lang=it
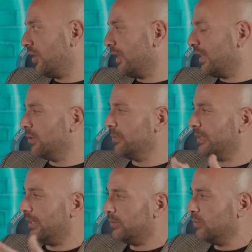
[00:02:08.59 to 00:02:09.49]
in qualche modo,
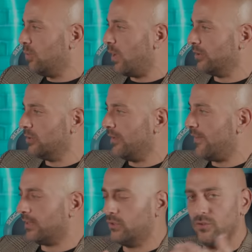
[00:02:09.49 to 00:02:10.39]
perché tu quando hai
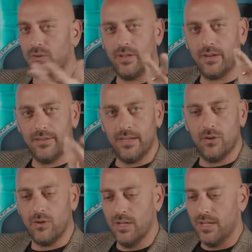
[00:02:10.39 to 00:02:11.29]
fatto il
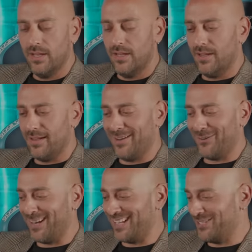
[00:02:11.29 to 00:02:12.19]
ritiro eh,
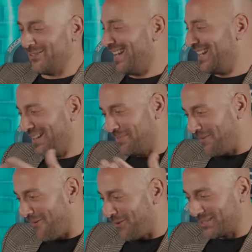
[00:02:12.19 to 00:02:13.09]
con la nazionale la
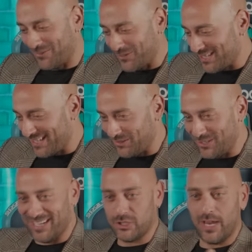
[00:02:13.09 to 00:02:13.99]
prima volta quando sei andato
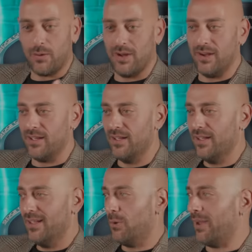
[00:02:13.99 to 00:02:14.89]
lì e c'è quel,
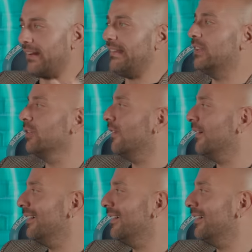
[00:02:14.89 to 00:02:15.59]
quel rito